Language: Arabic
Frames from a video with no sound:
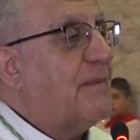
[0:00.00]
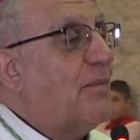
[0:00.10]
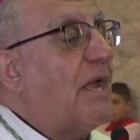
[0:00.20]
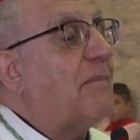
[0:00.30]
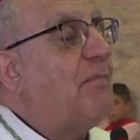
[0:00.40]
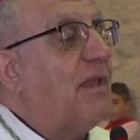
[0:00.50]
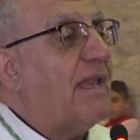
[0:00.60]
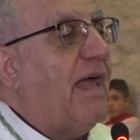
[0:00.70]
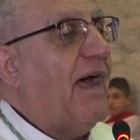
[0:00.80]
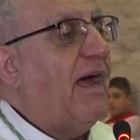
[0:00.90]
محب
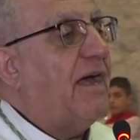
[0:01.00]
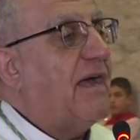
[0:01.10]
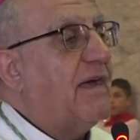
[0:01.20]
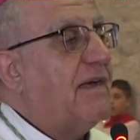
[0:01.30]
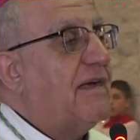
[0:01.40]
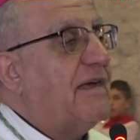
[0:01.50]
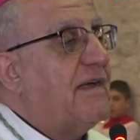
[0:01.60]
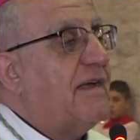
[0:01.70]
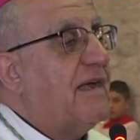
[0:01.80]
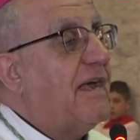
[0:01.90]
الله
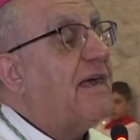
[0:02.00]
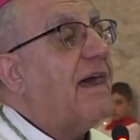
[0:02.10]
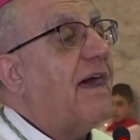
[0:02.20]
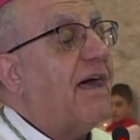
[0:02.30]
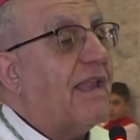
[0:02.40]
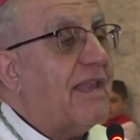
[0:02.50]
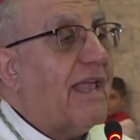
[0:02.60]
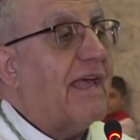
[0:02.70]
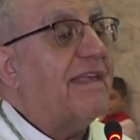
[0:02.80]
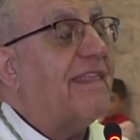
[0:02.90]

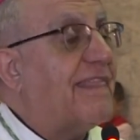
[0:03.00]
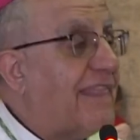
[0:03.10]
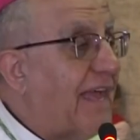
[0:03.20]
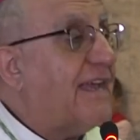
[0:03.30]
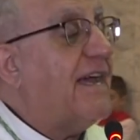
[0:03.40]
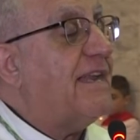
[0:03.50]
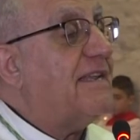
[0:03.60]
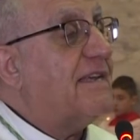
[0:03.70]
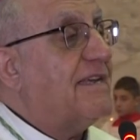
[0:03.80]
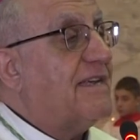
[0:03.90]
الله
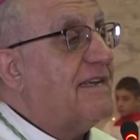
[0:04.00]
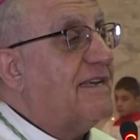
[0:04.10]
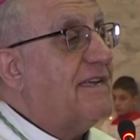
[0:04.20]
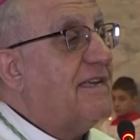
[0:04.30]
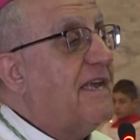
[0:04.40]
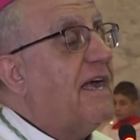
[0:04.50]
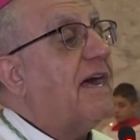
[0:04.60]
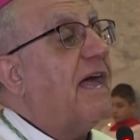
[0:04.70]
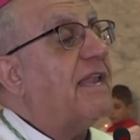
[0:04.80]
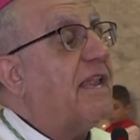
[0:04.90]
يتذكر
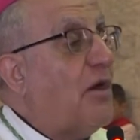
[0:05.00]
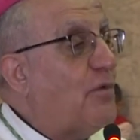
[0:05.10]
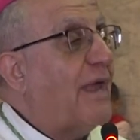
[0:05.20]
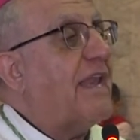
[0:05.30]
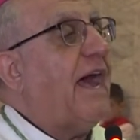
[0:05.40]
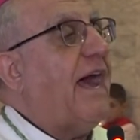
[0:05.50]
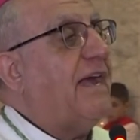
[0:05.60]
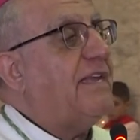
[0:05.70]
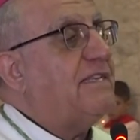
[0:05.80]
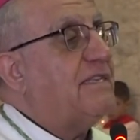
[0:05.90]
الله هو
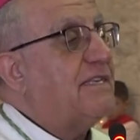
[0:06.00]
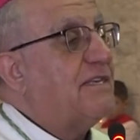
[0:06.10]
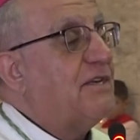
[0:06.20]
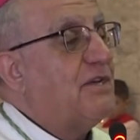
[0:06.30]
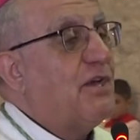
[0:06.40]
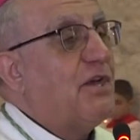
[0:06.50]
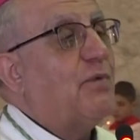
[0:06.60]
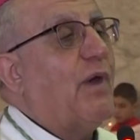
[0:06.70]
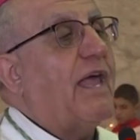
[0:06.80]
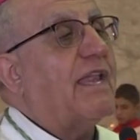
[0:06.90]
العهد
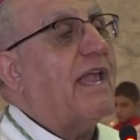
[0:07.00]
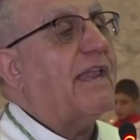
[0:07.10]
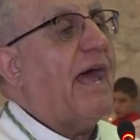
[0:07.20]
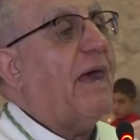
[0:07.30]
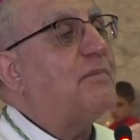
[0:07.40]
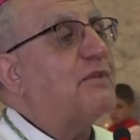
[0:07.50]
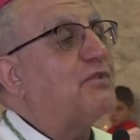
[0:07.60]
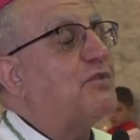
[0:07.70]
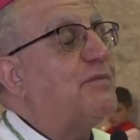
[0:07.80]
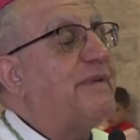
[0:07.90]
والله
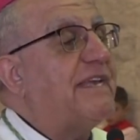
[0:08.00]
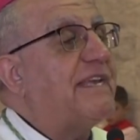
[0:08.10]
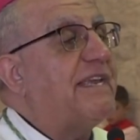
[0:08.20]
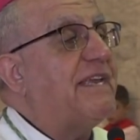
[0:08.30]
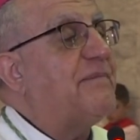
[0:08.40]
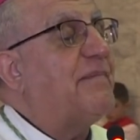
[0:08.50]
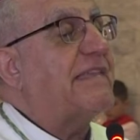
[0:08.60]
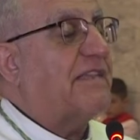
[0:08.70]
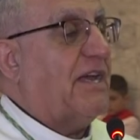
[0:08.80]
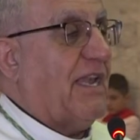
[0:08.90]
رحمته كبيرة
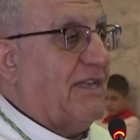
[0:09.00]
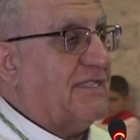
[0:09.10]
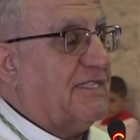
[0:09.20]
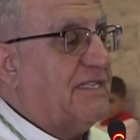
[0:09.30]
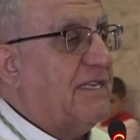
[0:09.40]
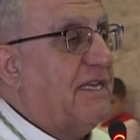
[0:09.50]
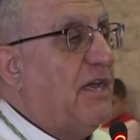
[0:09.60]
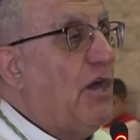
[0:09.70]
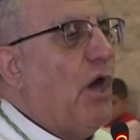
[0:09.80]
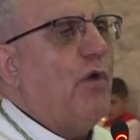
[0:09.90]
ما تخلص
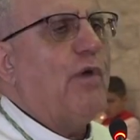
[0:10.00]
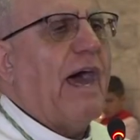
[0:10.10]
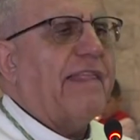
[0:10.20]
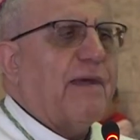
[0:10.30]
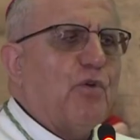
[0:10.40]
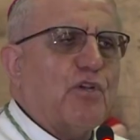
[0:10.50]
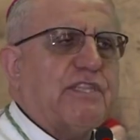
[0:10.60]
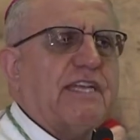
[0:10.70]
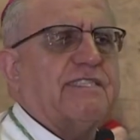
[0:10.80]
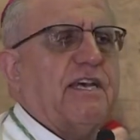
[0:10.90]
هو هذا
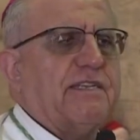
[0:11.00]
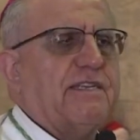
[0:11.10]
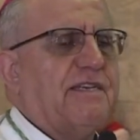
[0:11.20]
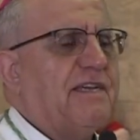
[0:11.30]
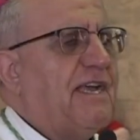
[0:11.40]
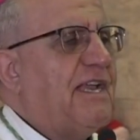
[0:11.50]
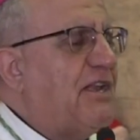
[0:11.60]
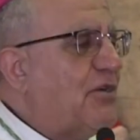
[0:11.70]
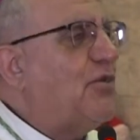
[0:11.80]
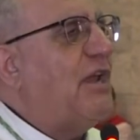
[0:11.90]
مختصر
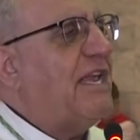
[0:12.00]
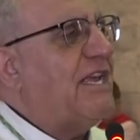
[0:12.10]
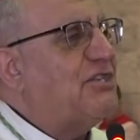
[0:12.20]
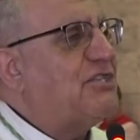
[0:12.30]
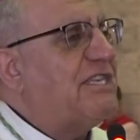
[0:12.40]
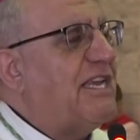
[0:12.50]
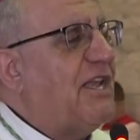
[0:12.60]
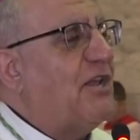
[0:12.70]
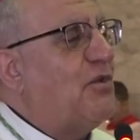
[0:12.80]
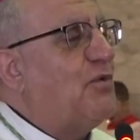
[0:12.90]
لكل
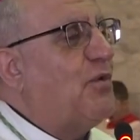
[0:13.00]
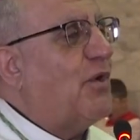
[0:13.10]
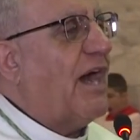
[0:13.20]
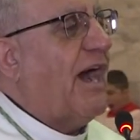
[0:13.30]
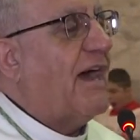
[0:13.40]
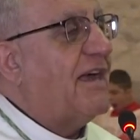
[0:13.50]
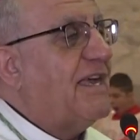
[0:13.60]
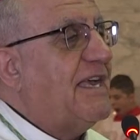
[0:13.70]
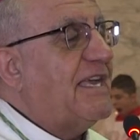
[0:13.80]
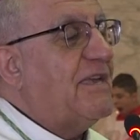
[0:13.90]
إنجيل لوقا
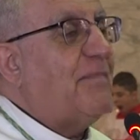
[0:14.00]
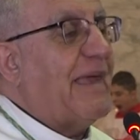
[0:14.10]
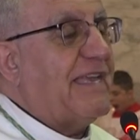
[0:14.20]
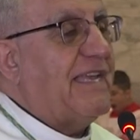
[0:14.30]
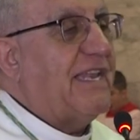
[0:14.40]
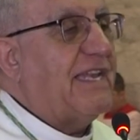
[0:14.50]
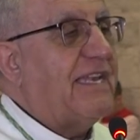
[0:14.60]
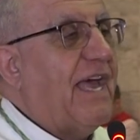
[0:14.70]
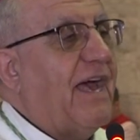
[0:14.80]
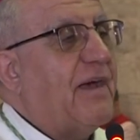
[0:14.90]
يبين
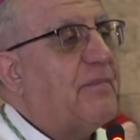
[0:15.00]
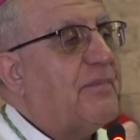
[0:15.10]
لنا